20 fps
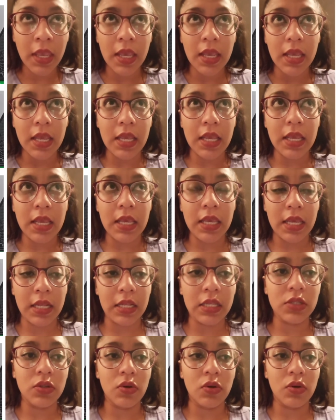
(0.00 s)
y
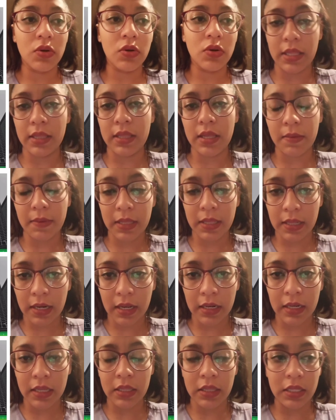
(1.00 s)
quiénes son los que
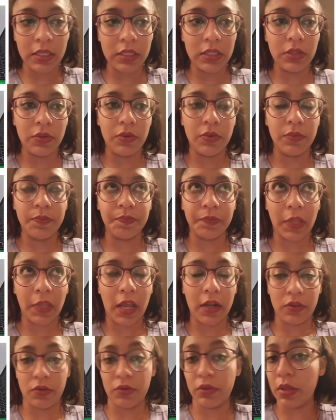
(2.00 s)
intervendrán en dicho mm,
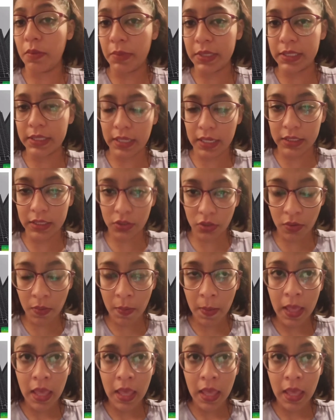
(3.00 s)
acto de investigación.